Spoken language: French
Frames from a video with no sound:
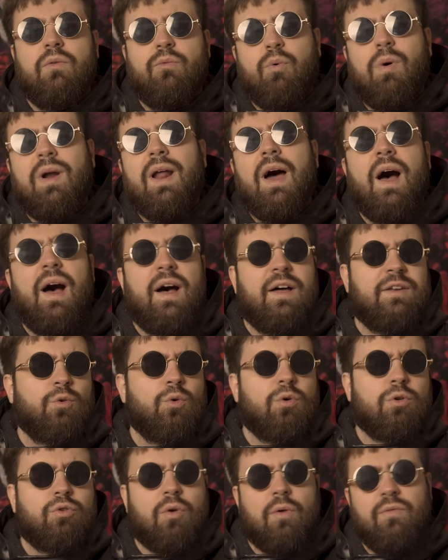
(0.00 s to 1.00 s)
Voilà un
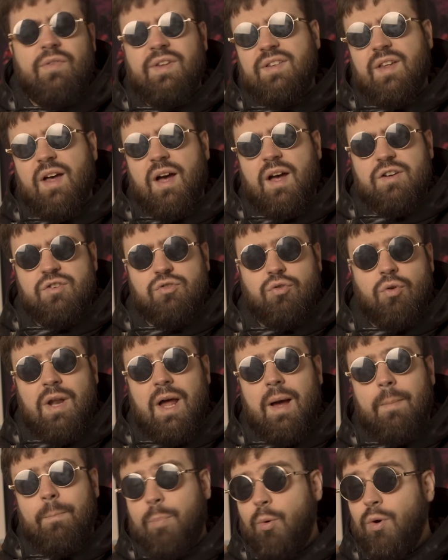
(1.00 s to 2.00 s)
autre visage de
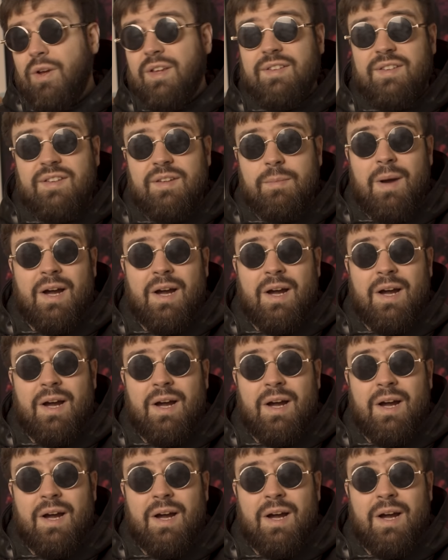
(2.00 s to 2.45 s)
la poésie